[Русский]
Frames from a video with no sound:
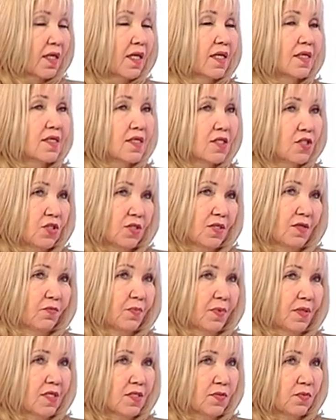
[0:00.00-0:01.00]
конечно,
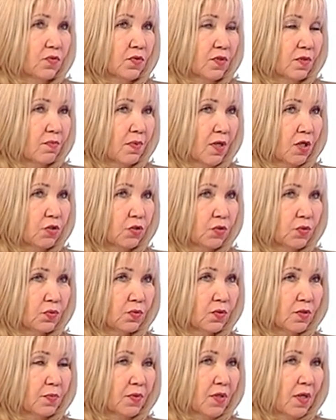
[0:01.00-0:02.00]
производит
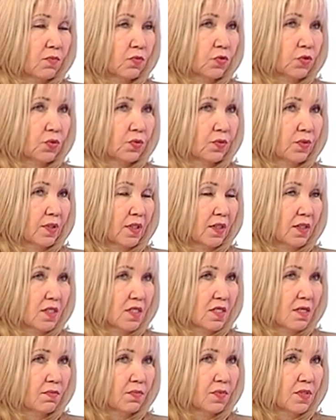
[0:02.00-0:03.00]
большое, потому что это на
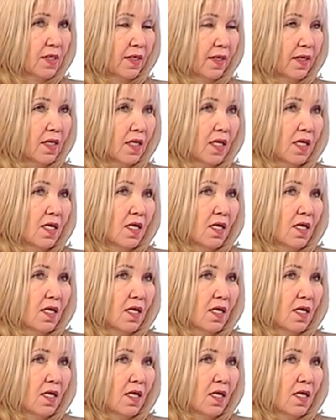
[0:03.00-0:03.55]
самом деле